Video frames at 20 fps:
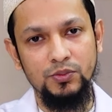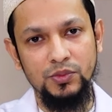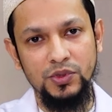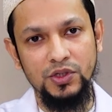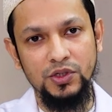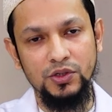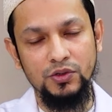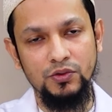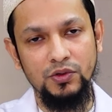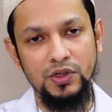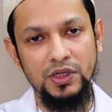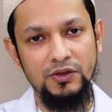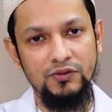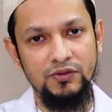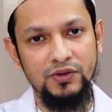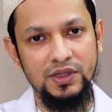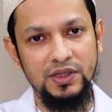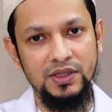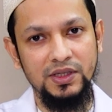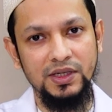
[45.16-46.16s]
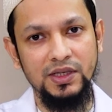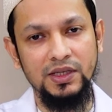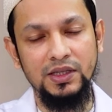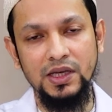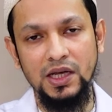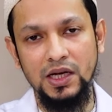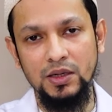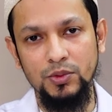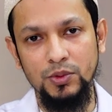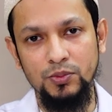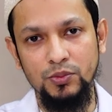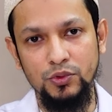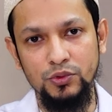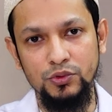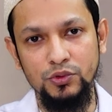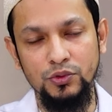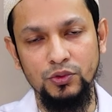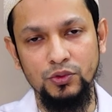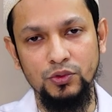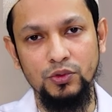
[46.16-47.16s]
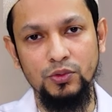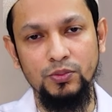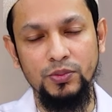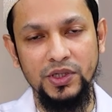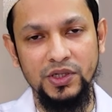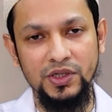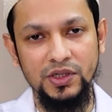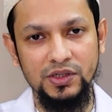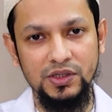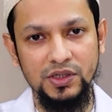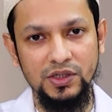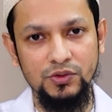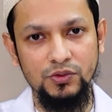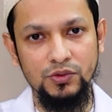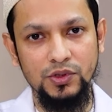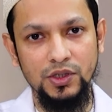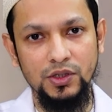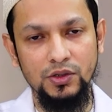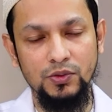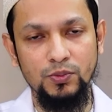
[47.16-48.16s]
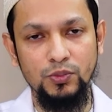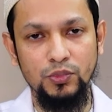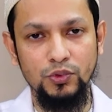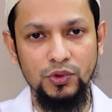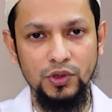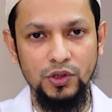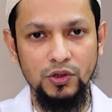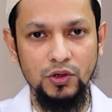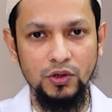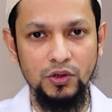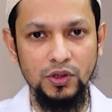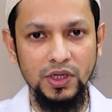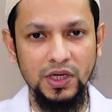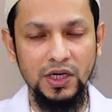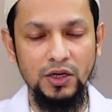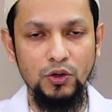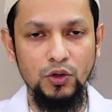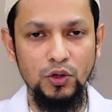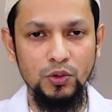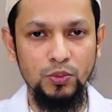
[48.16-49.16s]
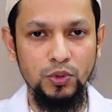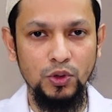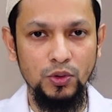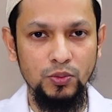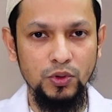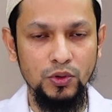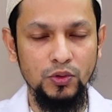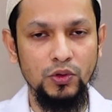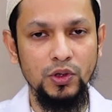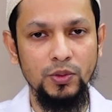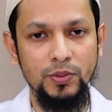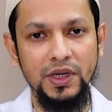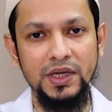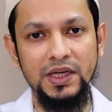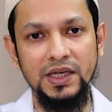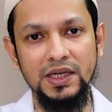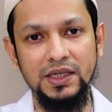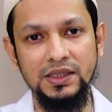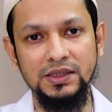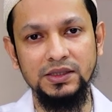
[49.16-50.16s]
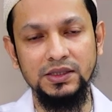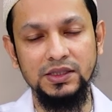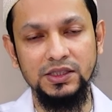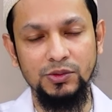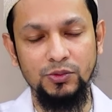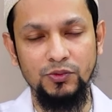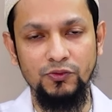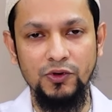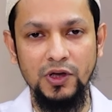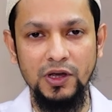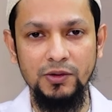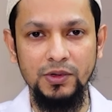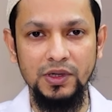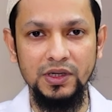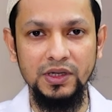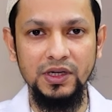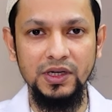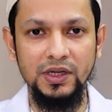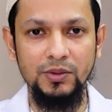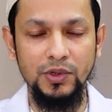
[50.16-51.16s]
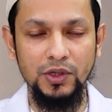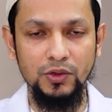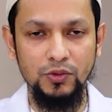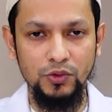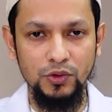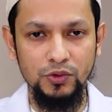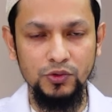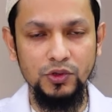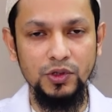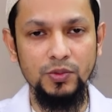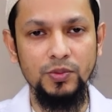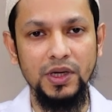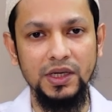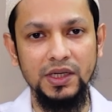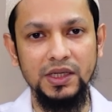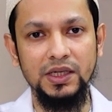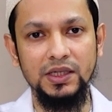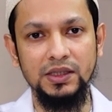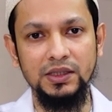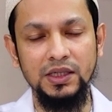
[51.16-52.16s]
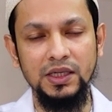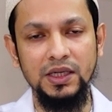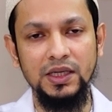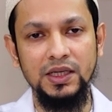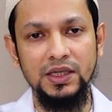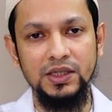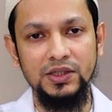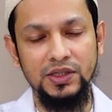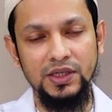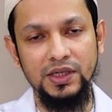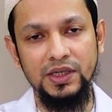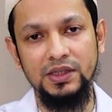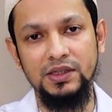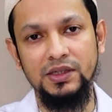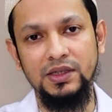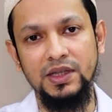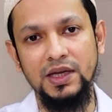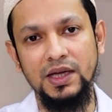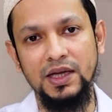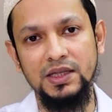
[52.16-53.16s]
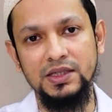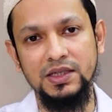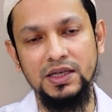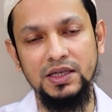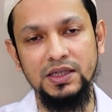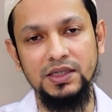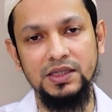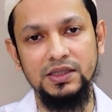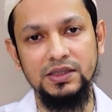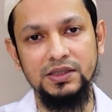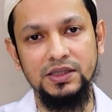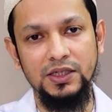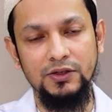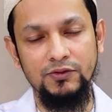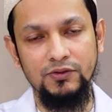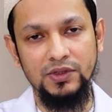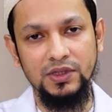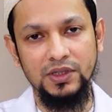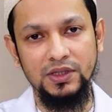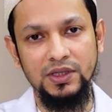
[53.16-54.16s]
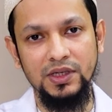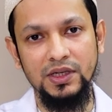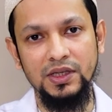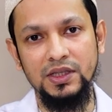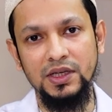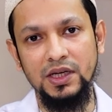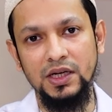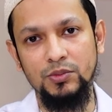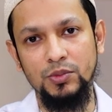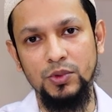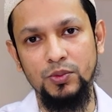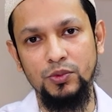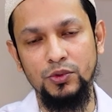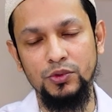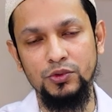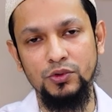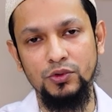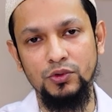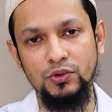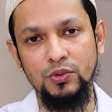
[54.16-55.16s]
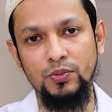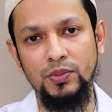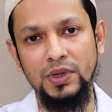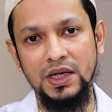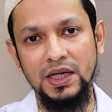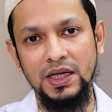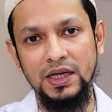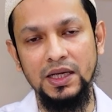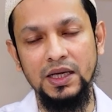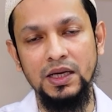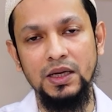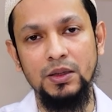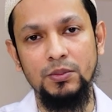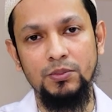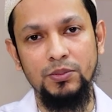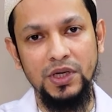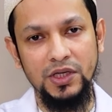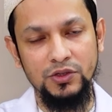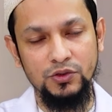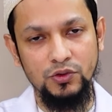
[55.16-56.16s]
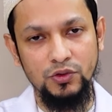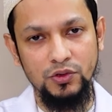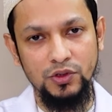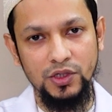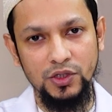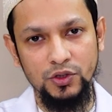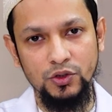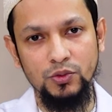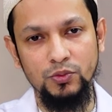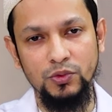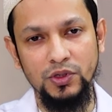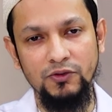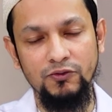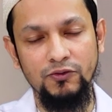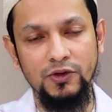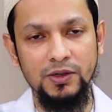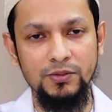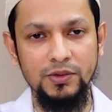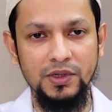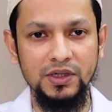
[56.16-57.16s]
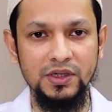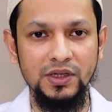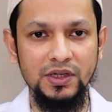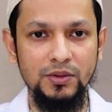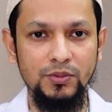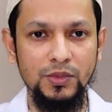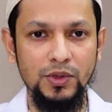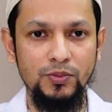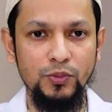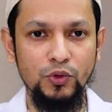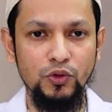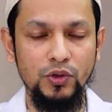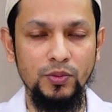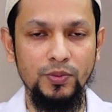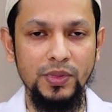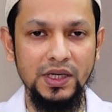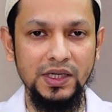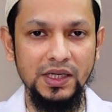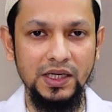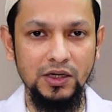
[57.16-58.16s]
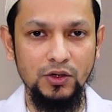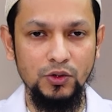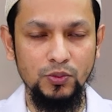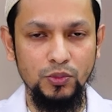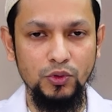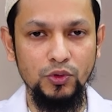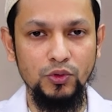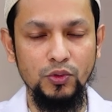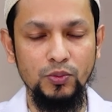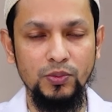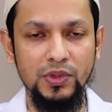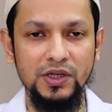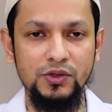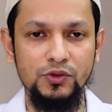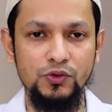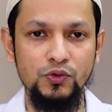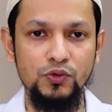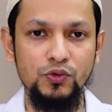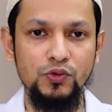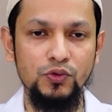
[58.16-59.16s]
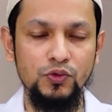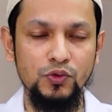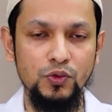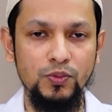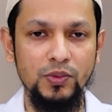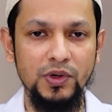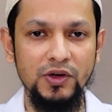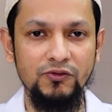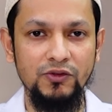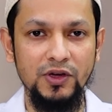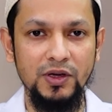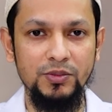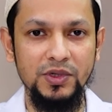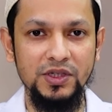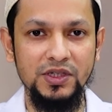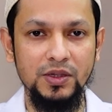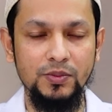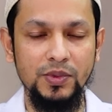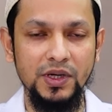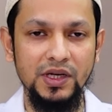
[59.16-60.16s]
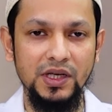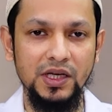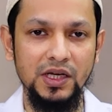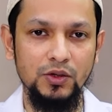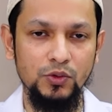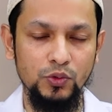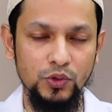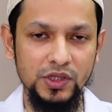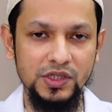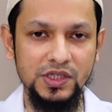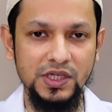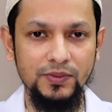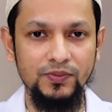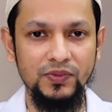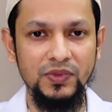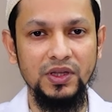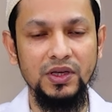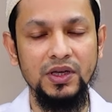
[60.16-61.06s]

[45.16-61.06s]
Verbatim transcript: বিশেষ করে ইফতার থেকে তারাবি পর্যন্ত পেশেন্টরা যদি প্রতি ঘন্টায় অল্প অল্প করে পানি খান যেমন ফাইভ হান্ড্রেড এমএল করেও যদি পানি খান সেক্ষেত্রে দেখা যায় যে ইফতার থেকে তারাবি পর্যন্ত প্রায় পাঁচ ঘন্টা সময় ফাইভ হান্ড্রেড এমএল করে পানি খাওয়ার পরও প্রায় টু টু টু পয়েন্ট ফাইভ লিটার পানি খাওয়া হয়ে যায়